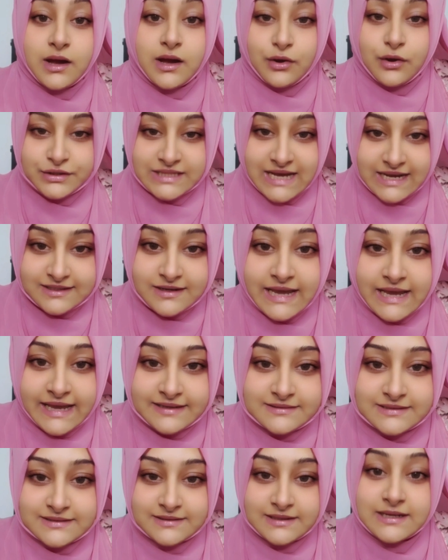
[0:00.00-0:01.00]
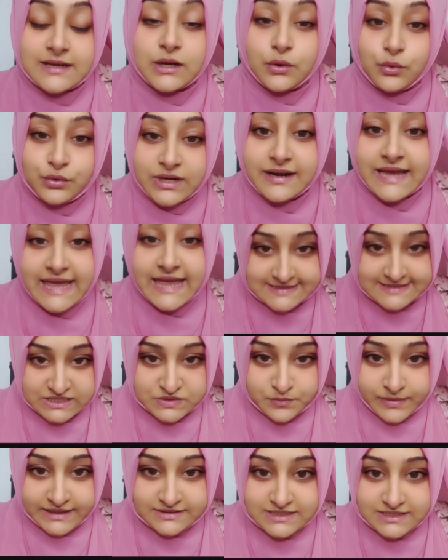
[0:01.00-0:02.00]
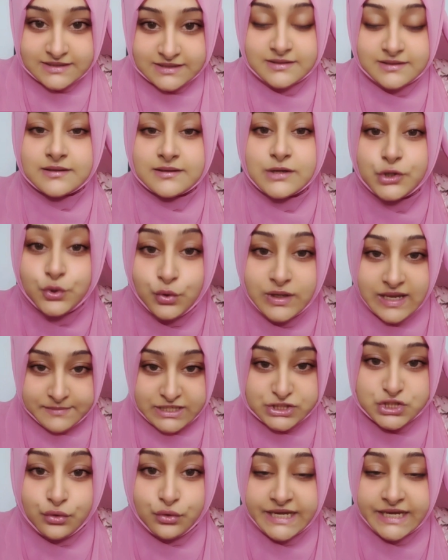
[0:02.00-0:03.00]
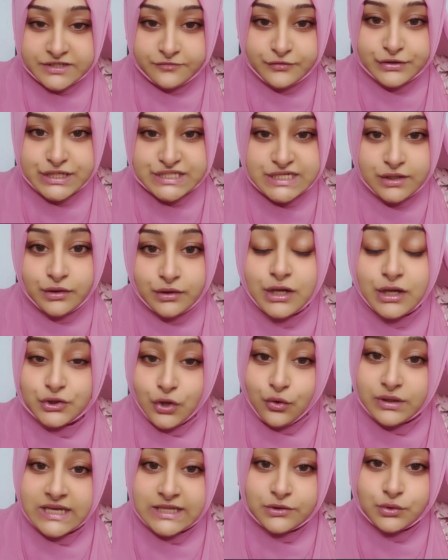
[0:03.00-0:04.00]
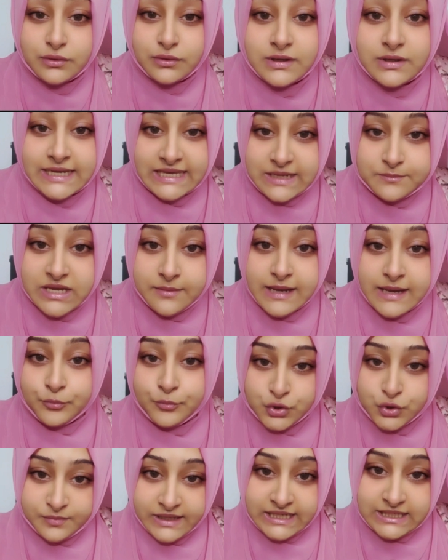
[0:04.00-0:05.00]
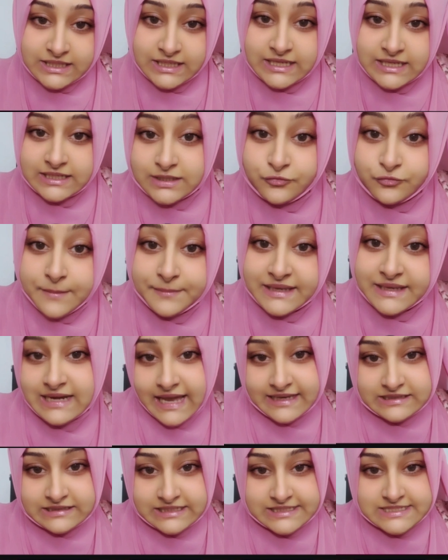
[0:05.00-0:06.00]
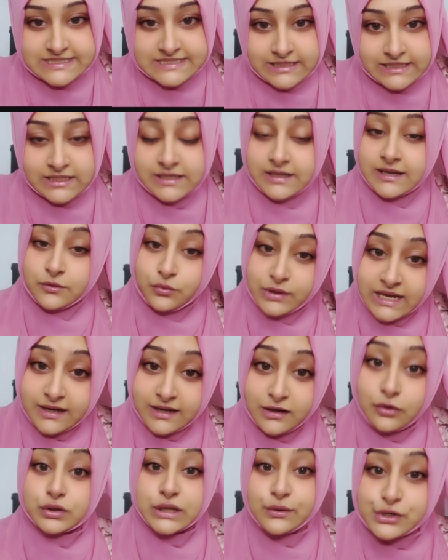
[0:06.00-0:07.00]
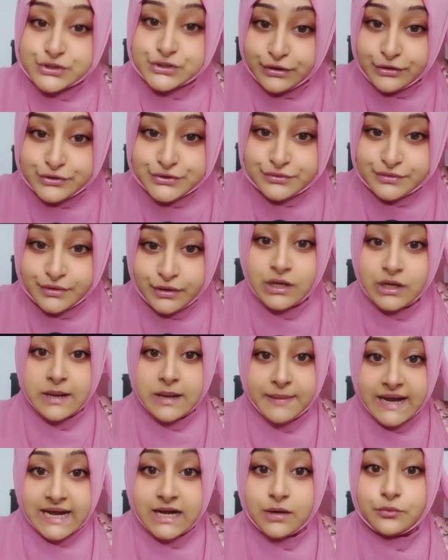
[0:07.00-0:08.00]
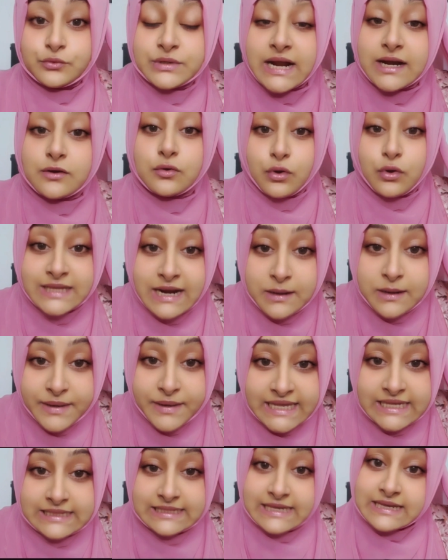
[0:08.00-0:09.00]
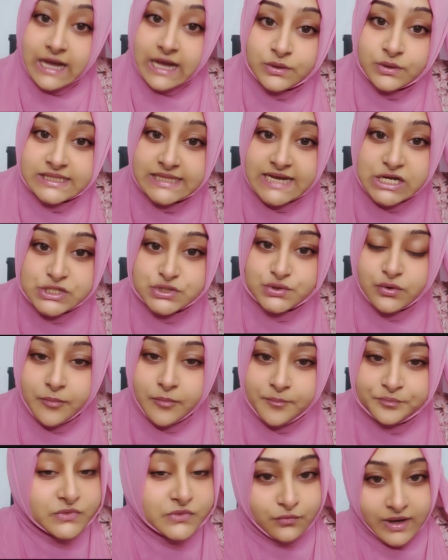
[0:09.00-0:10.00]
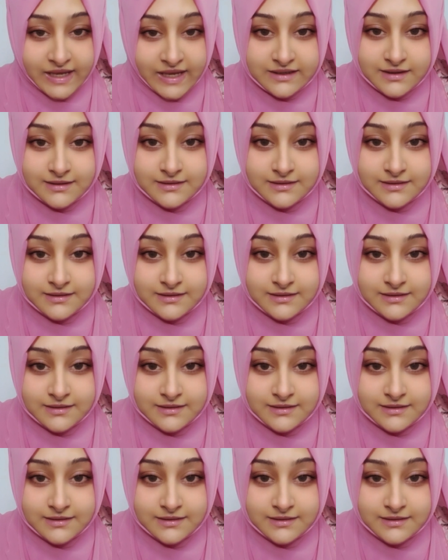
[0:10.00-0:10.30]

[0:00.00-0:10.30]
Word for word: অন দ্য আদার হ্যান্ড ওনার এক্স হাজবেন্ড রুহুল আমি যখন ইন্টারভিউ দিচ্ছিল তখন কিন্তু ইবরিয়া ভাইয়া প্রথমেই পুরাপিকে লাইনে নিয়ে এসেছে ওনার কথাগুলো শোনানোর জন্য বা ওনার কথার প্রেক্ষিতে কাউন্টার দেওয়ার জন্য ওয়াই